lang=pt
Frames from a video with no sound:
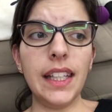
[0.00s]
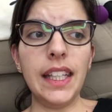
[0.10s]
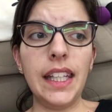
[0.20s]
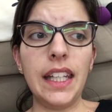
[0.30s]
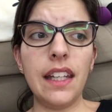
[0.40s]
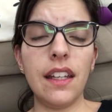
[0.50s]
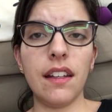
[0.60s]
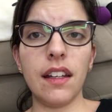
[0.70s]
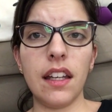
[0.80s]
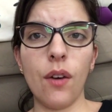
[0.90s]

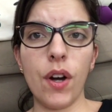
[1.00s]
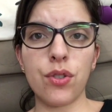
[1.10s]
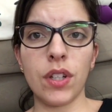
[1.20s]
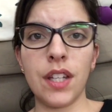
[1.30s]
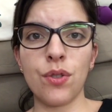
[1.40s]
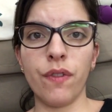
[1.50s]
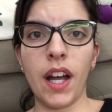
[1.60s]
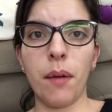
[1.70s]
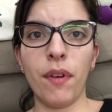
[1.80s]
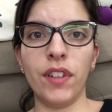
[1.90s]
E, e eu acho que isso
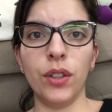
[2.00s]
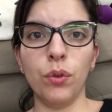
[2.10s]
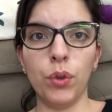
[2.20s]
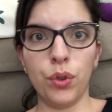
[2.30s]
vai acabar virando um